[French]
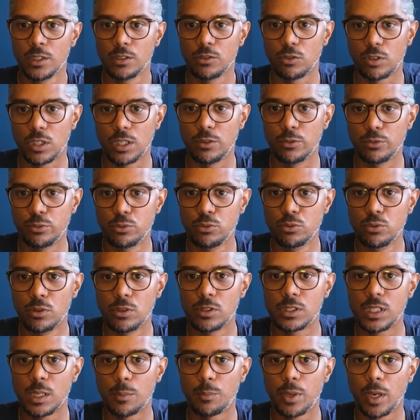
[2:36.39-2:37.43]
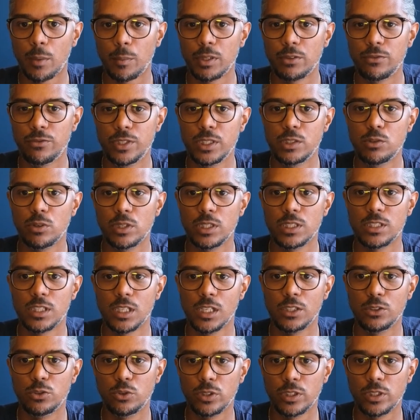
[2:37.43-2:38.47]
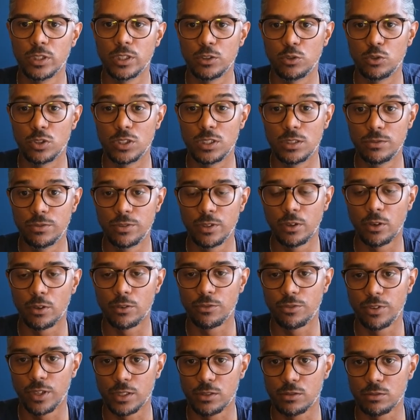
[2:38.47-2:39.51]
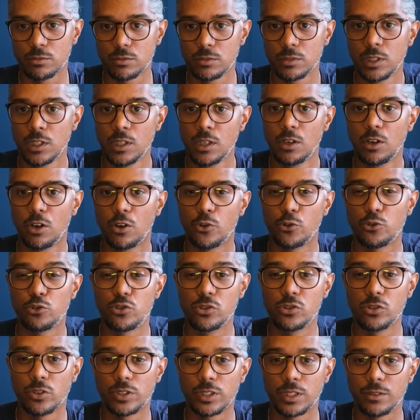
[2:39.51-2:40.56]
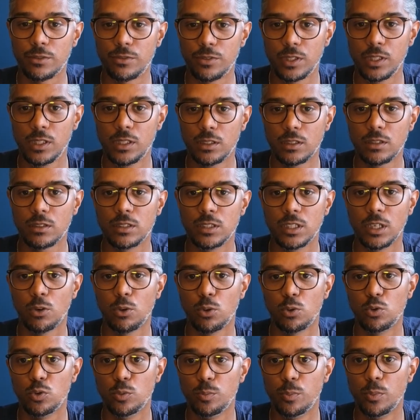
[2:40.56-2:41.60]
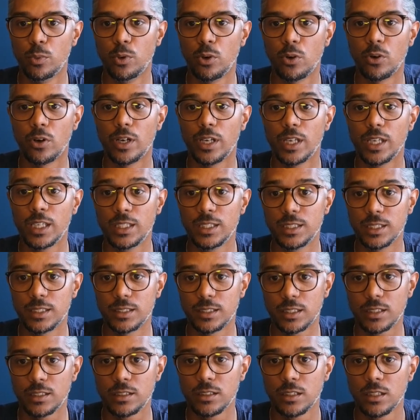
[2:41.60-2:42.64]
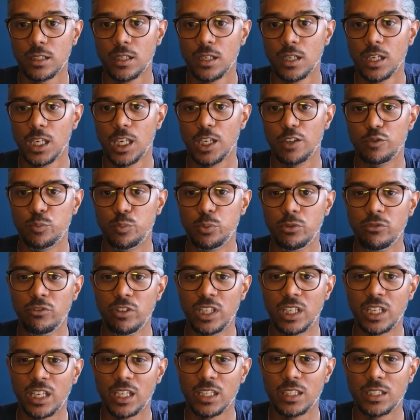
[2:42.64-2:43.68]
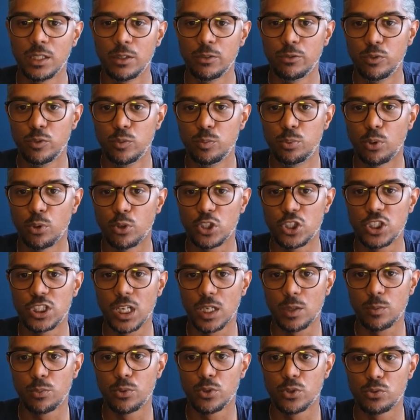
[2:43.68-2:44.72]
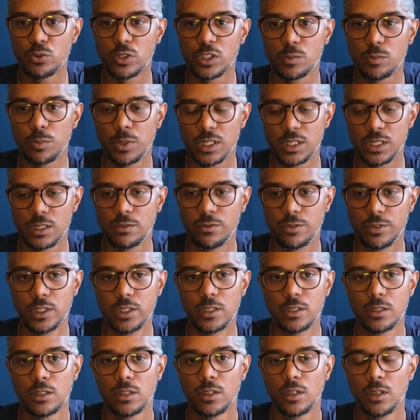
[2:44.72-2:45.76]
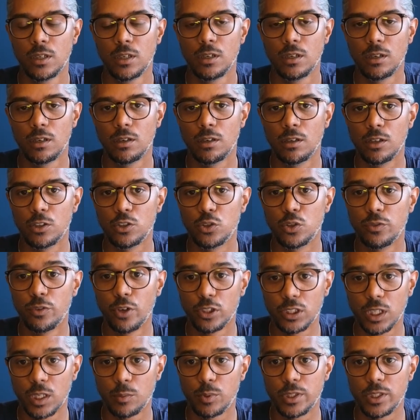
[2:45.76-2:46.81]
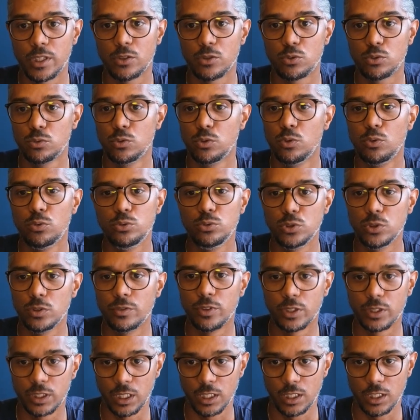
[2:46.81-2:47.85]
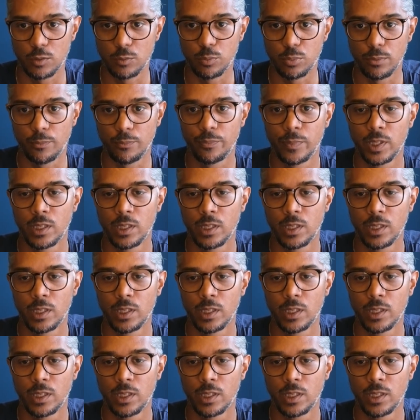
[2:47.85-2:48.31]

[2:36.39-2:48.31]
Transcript: Donc les vues, euh, ça permet de visualiser les données de différentes façons, en utilisant des filtres, des regroupements et des tris. Et vous pouvez créer des vues pour chaque besoin spécifique euh, de votre application ou de votre équipe.